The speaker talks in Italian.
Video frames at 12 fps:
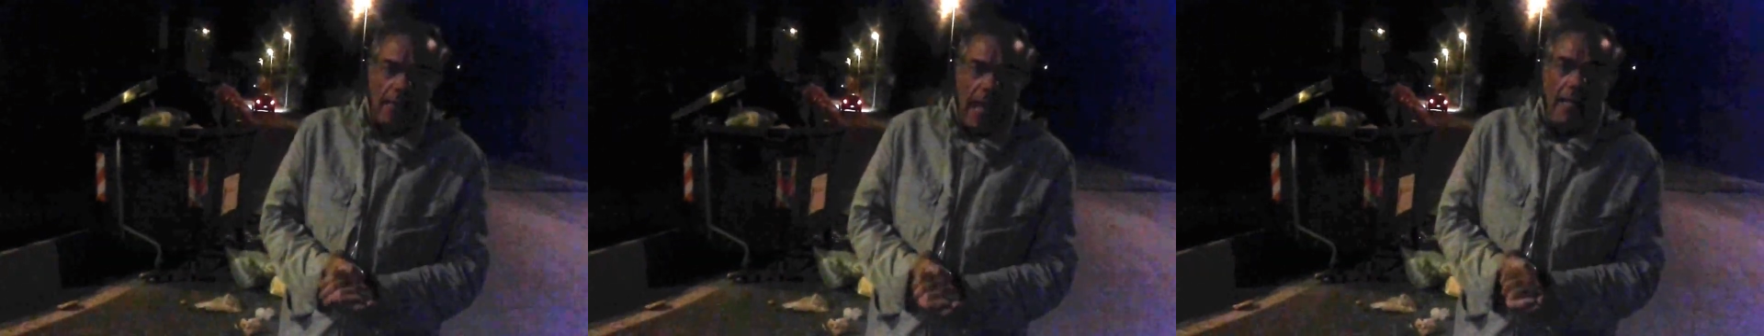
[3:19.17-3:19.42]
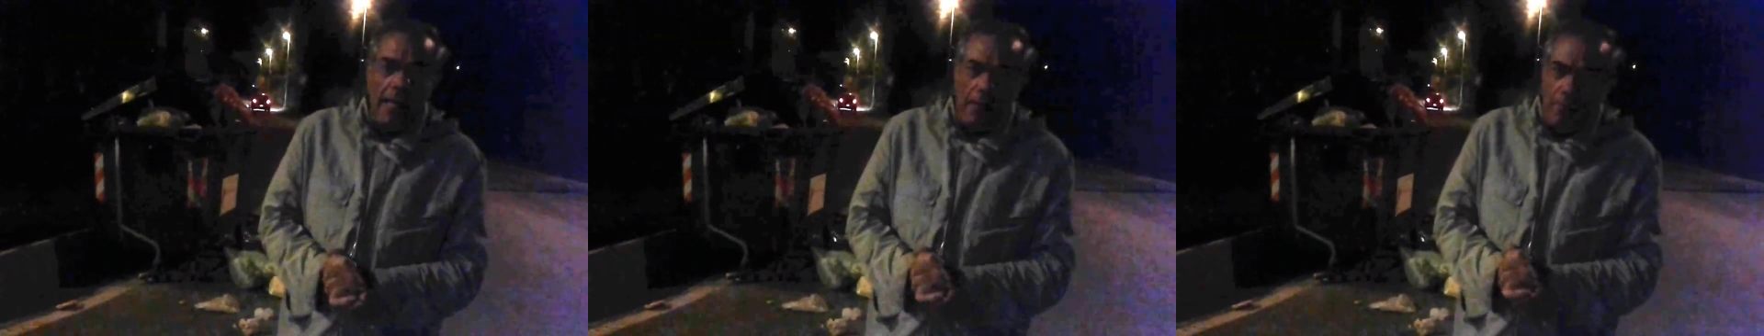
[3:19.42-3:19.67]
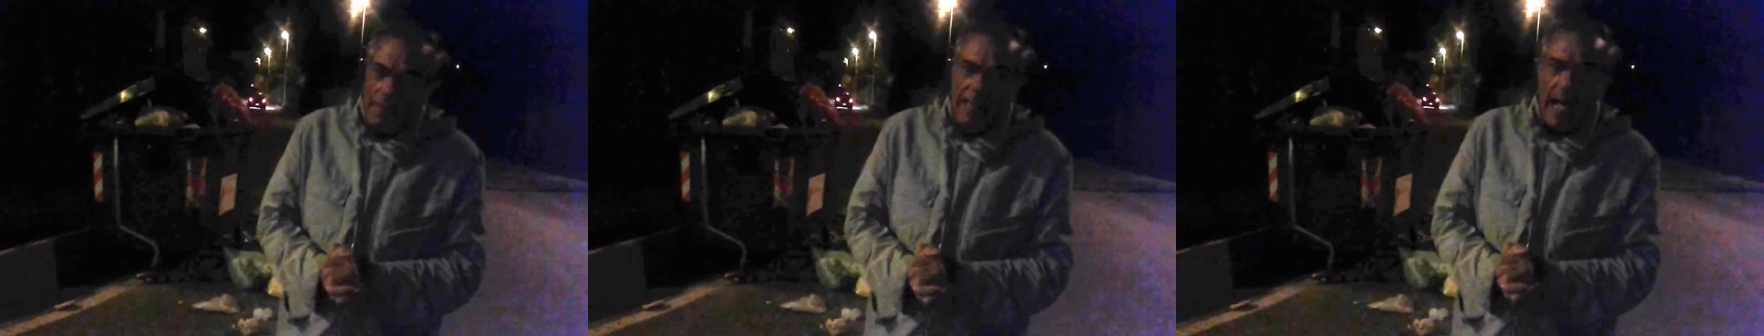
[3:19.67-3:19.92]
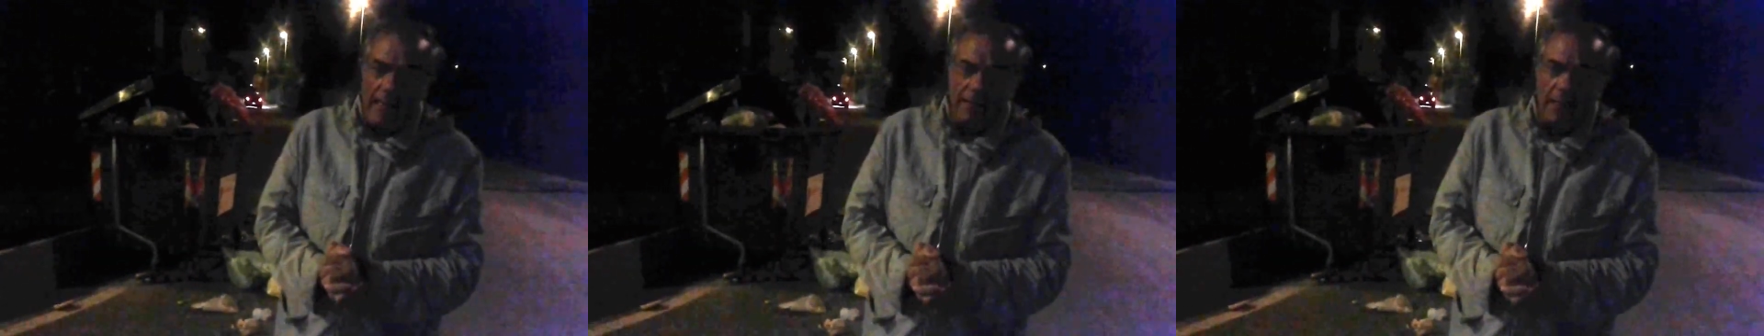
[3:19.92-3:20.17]
degli
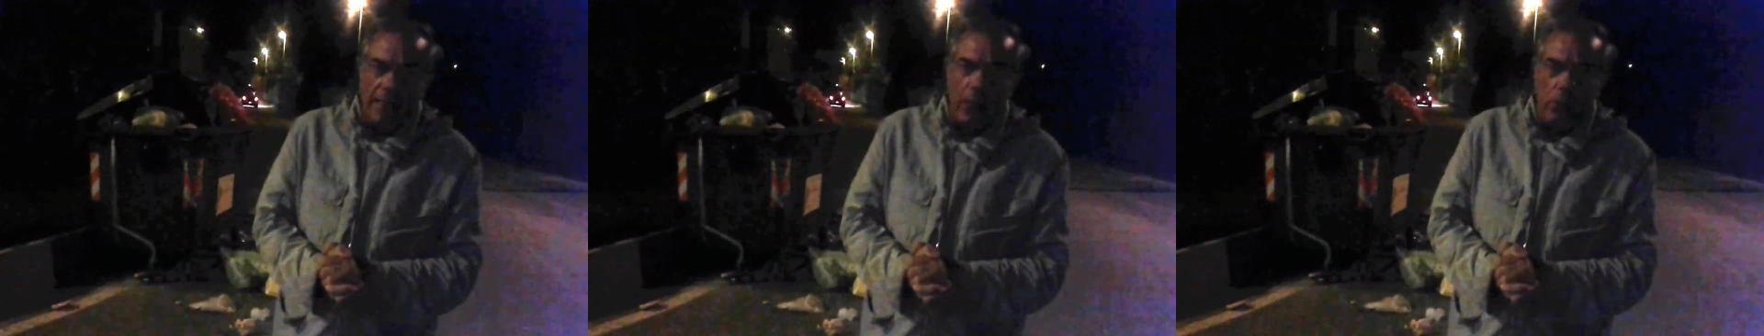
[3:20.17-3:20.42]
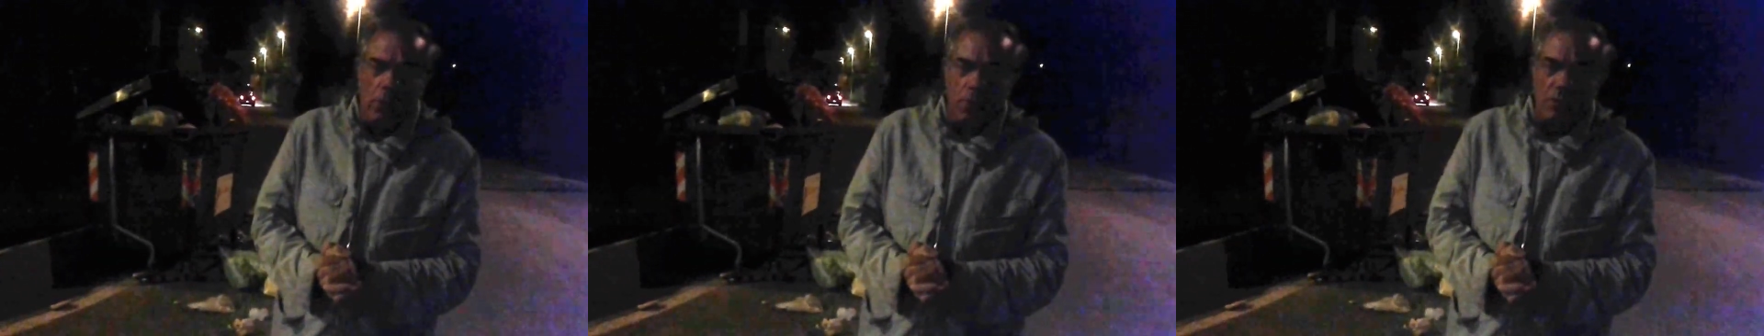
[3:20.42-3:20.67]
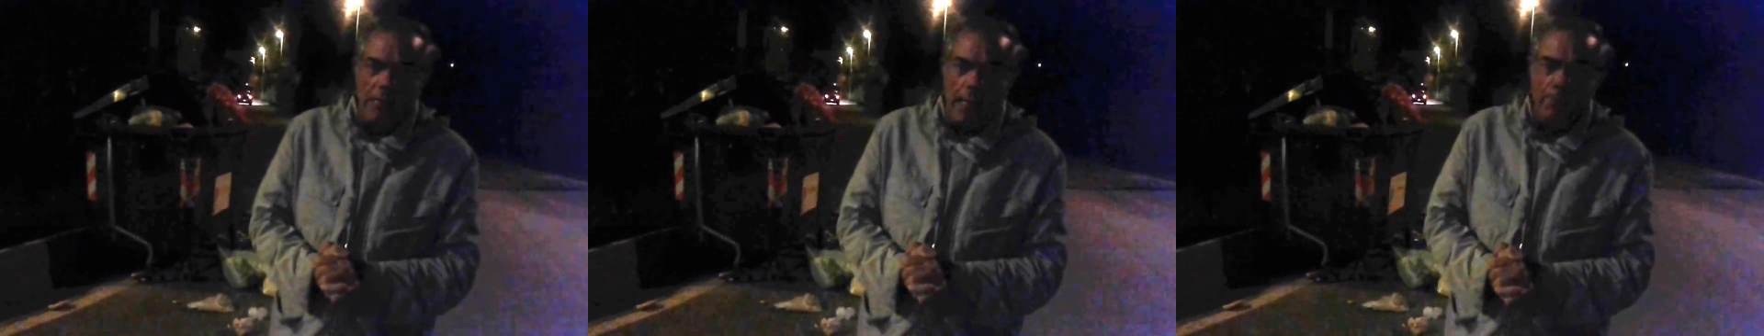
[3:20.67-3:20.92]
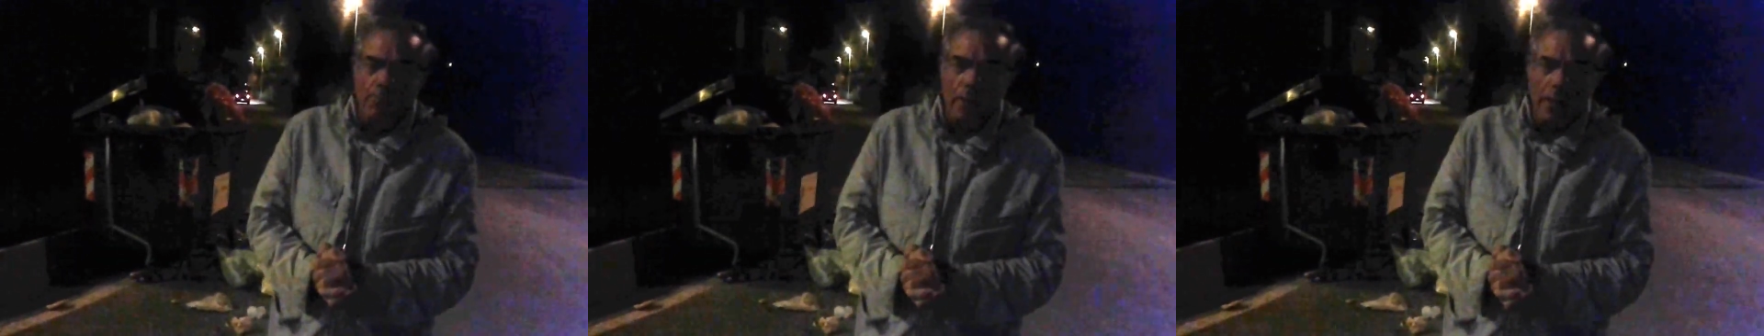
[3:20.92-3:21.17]
abitanti di Augusta.
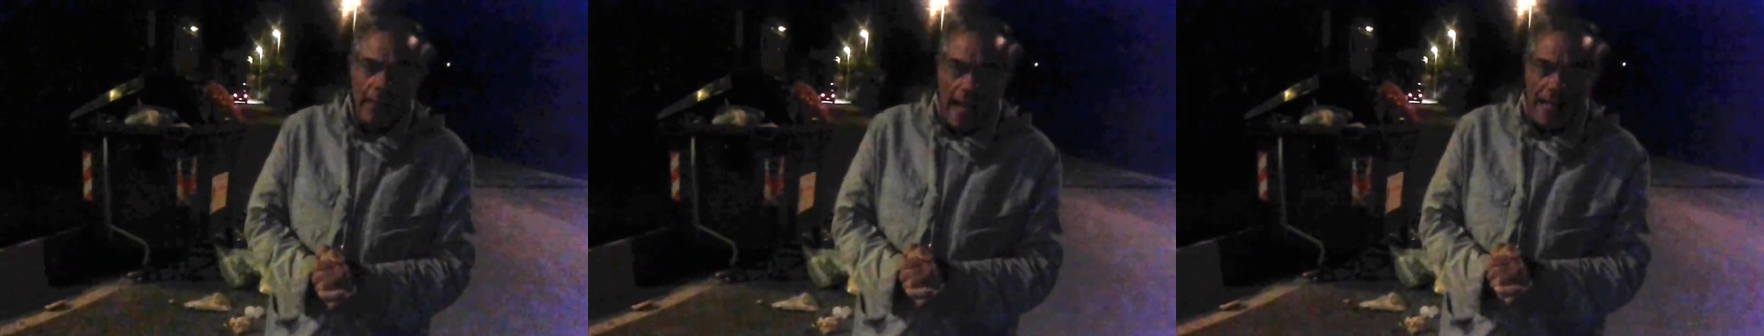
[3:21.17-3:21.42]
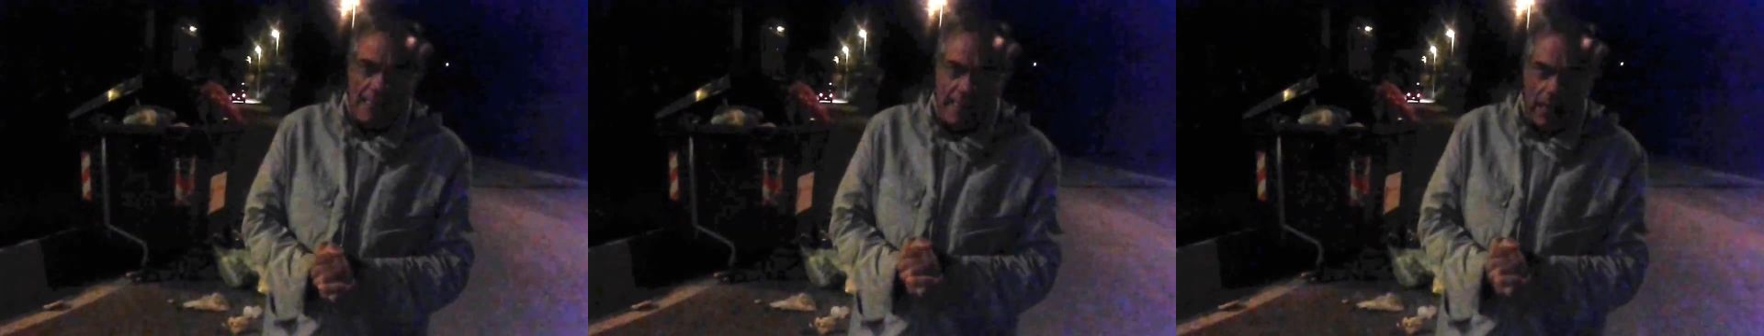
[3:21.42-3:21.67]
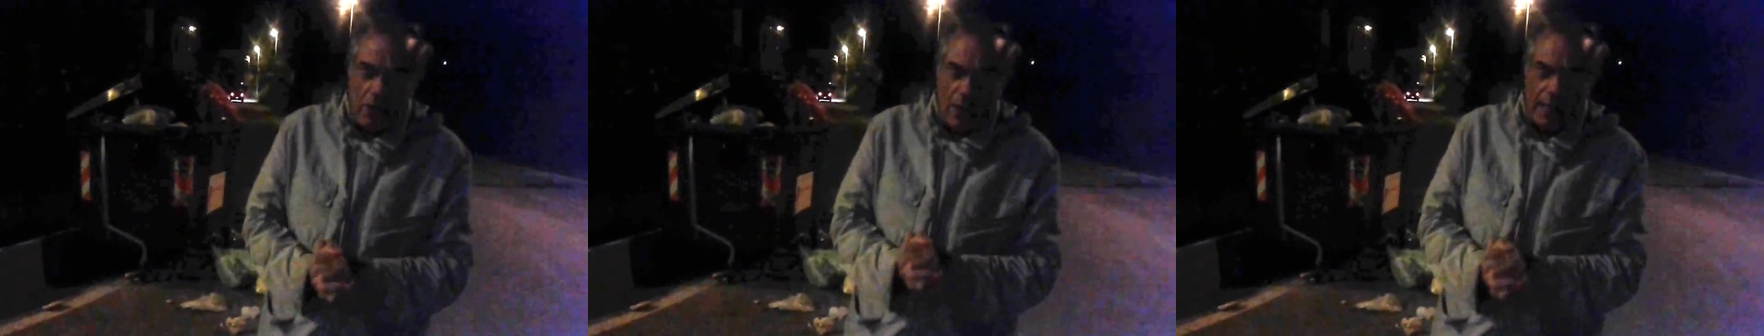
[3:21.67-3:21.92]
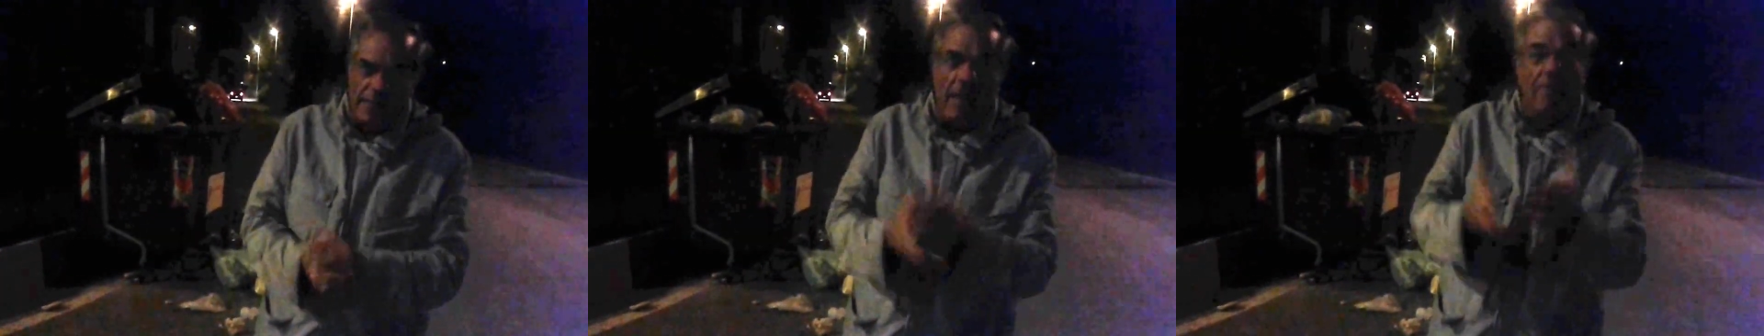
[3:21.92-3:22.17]
Grazie
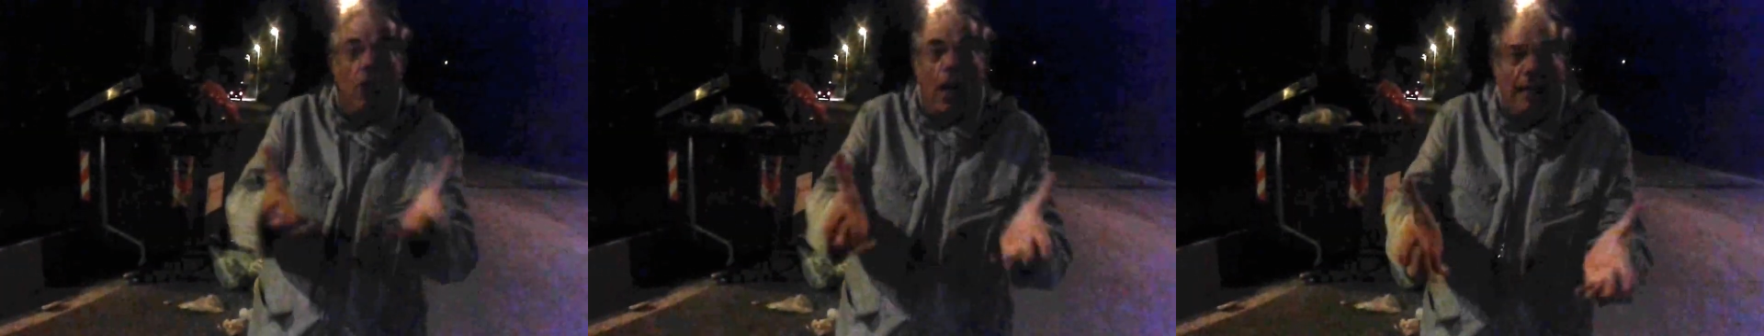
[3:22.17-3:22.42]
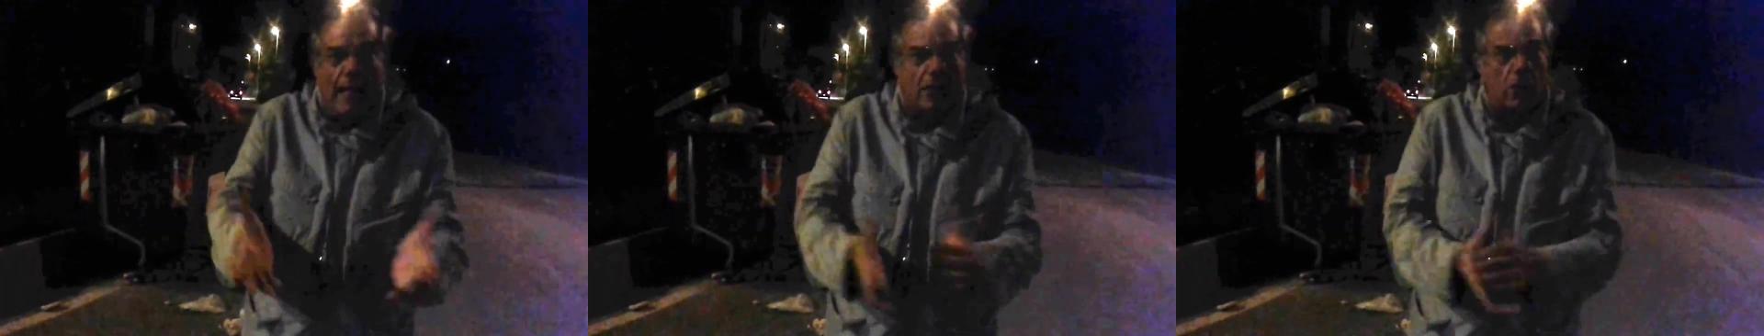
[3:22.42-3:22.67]
allora, se volete